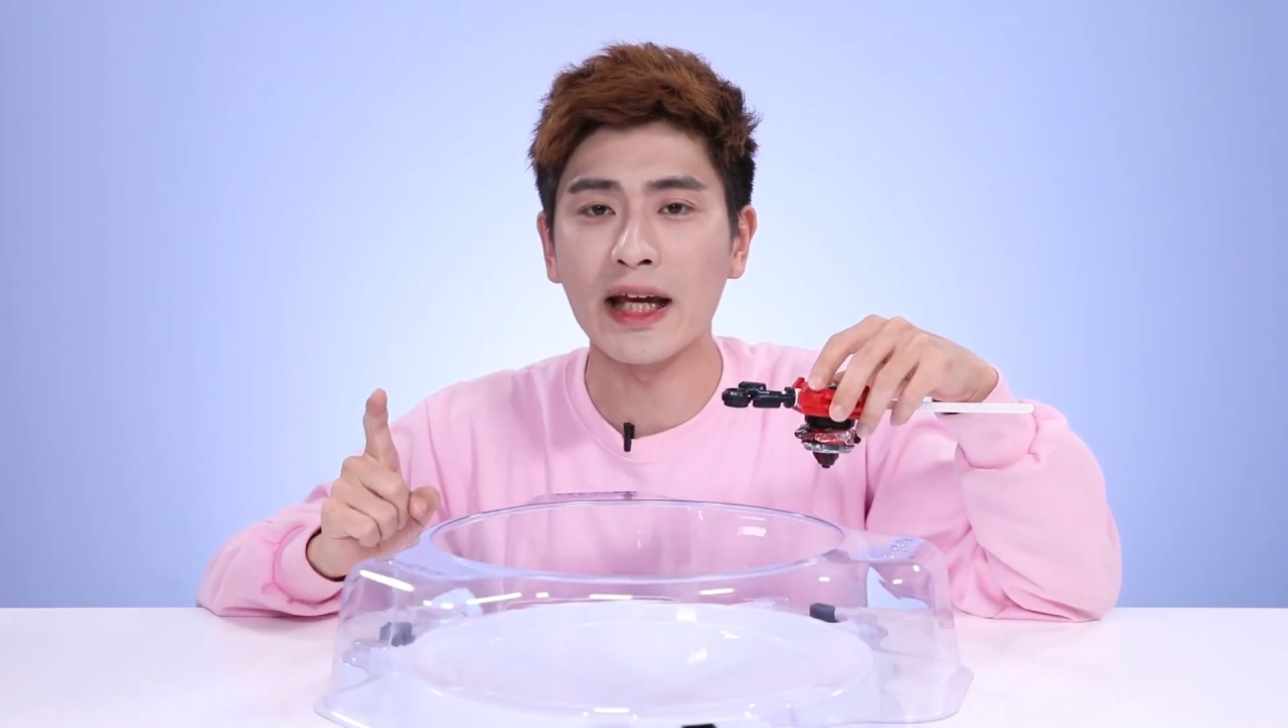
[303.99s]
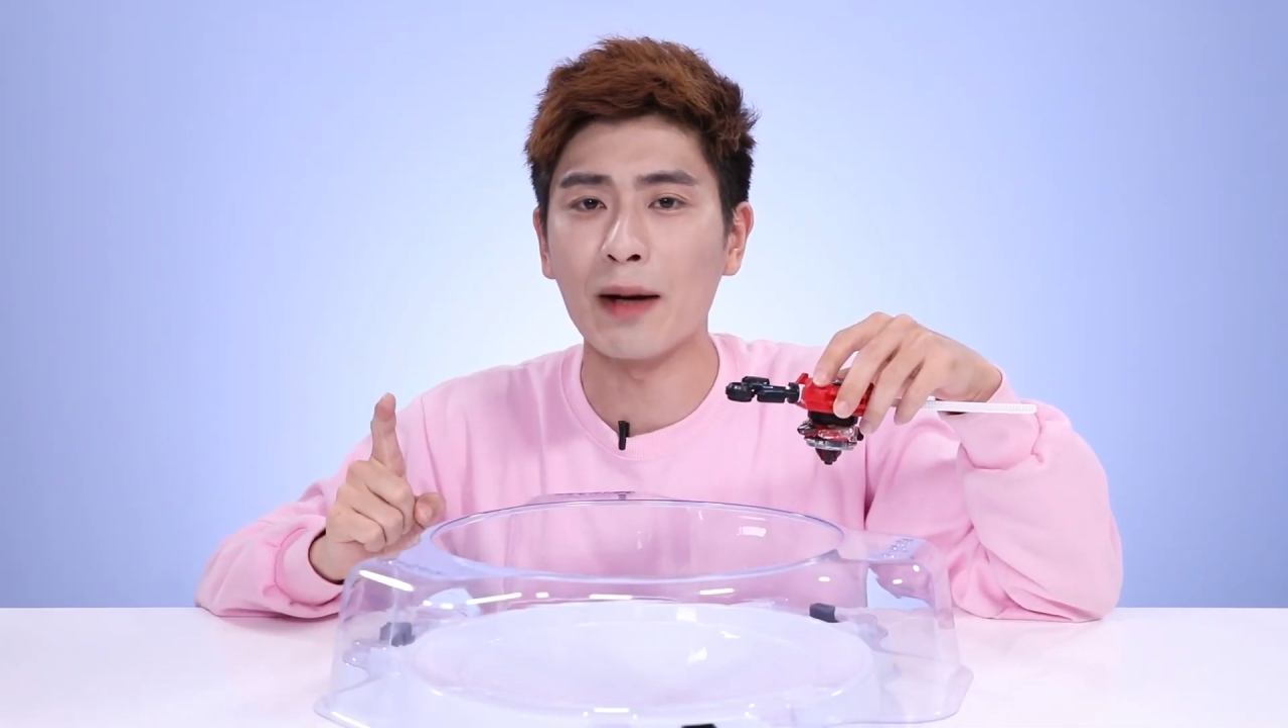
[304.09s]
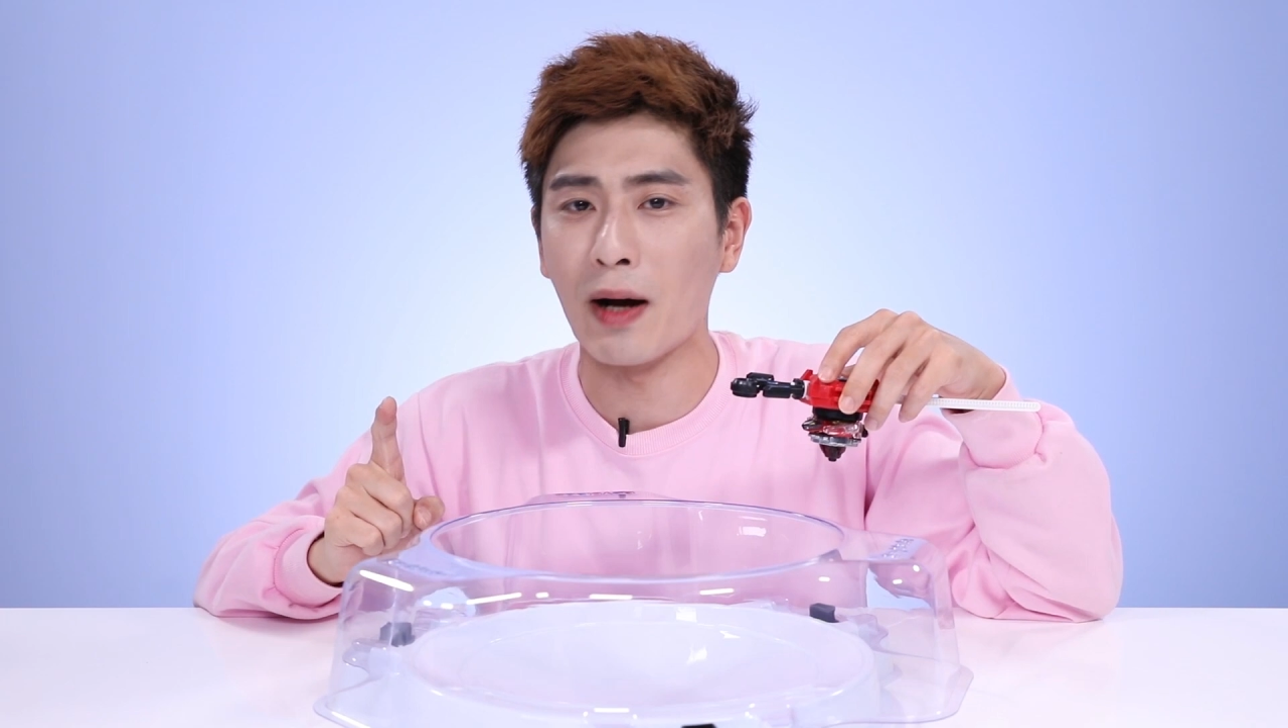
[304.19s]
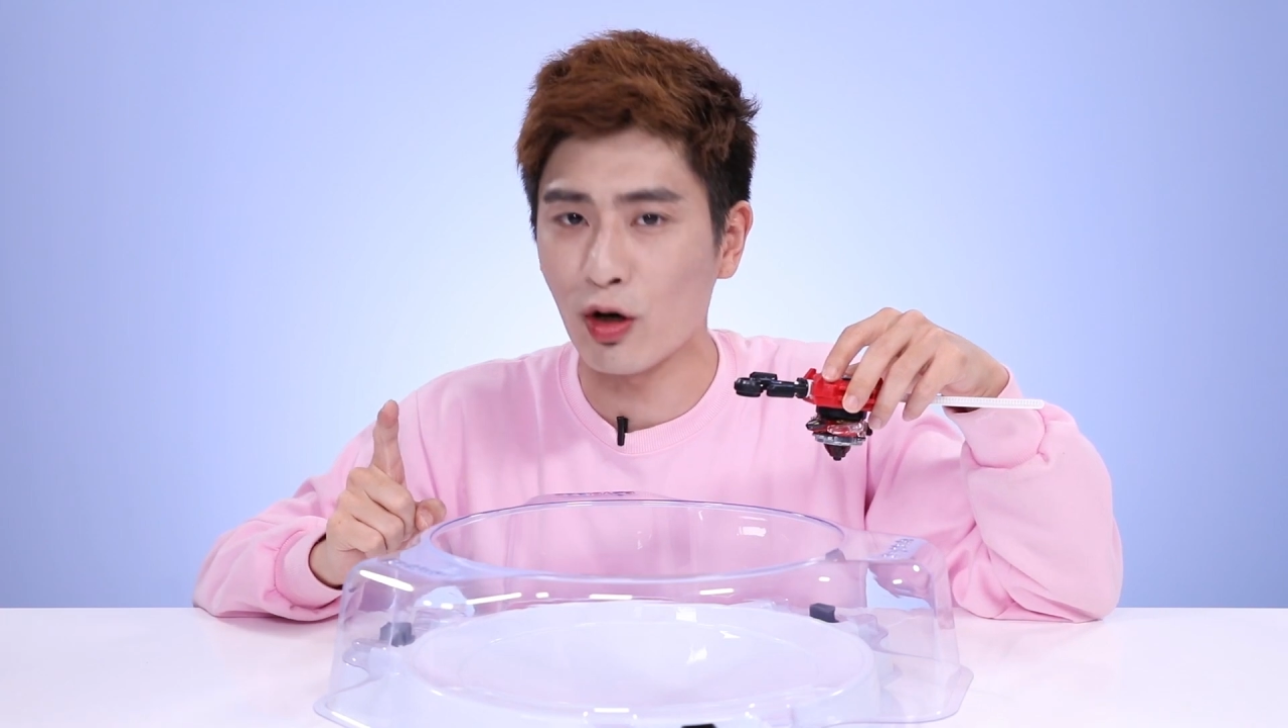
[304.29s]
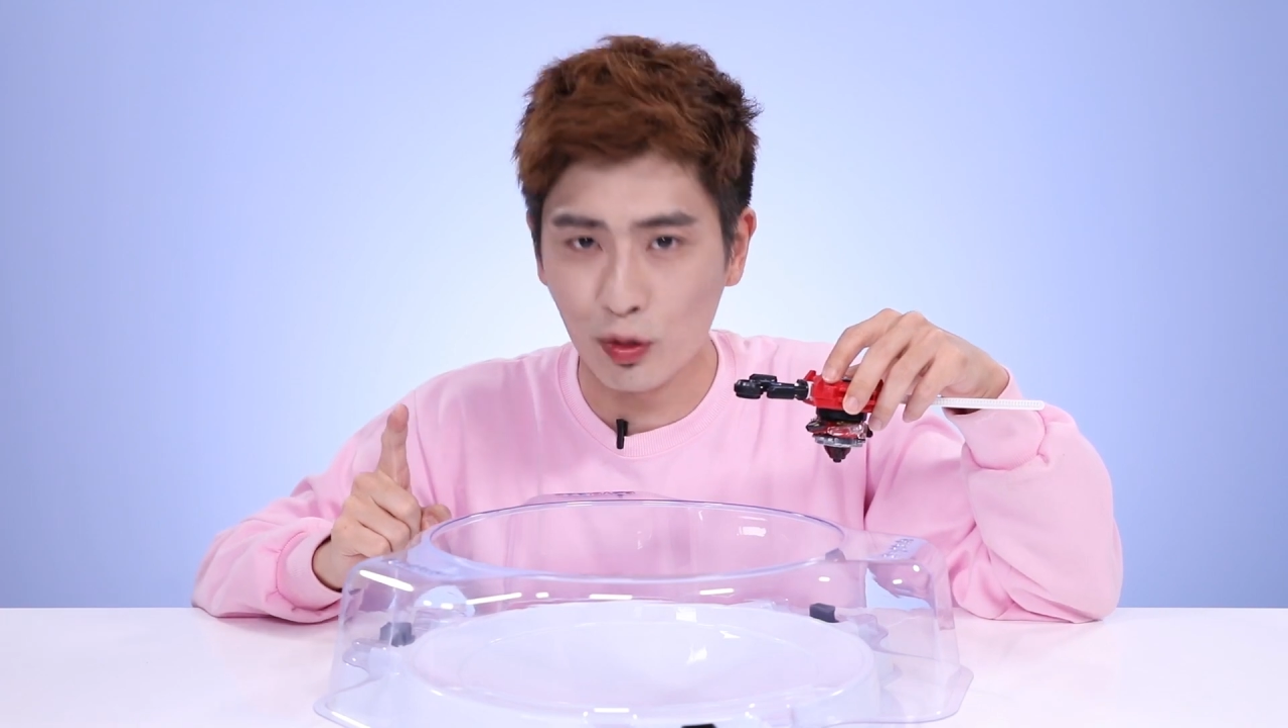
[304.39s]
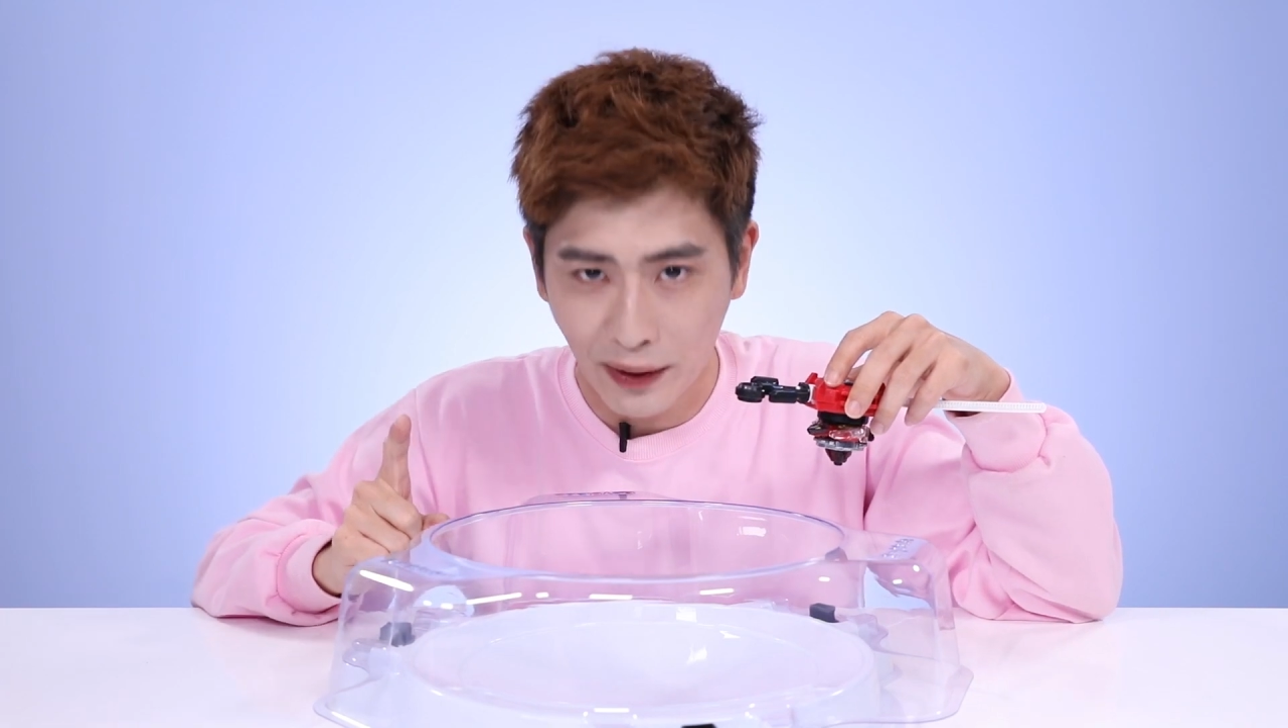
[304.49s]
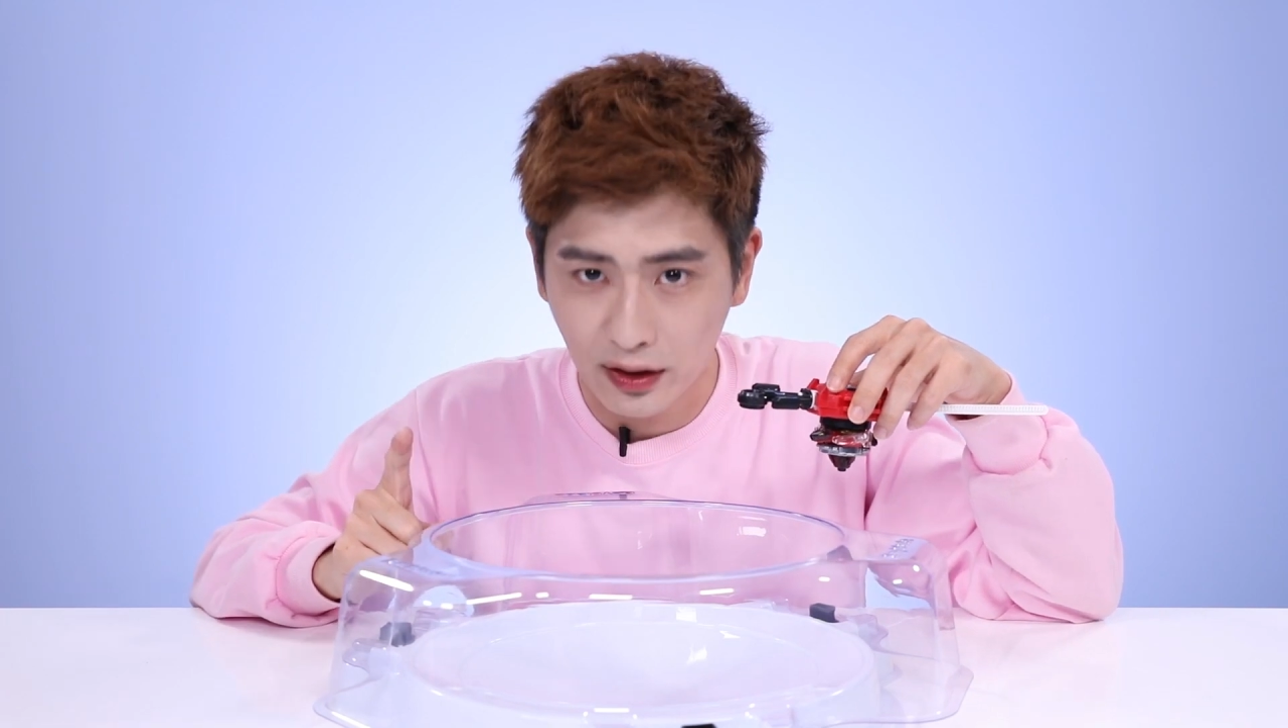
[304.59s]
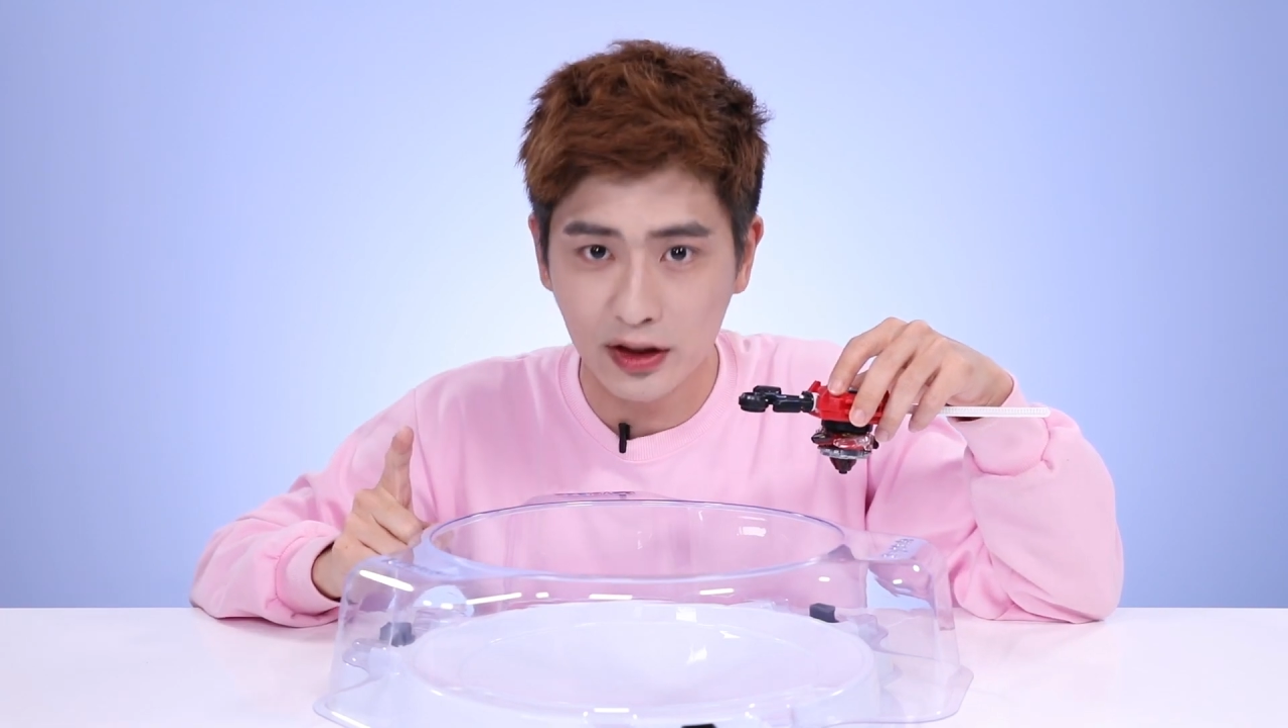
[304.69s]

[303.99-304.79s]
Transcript: 江一现在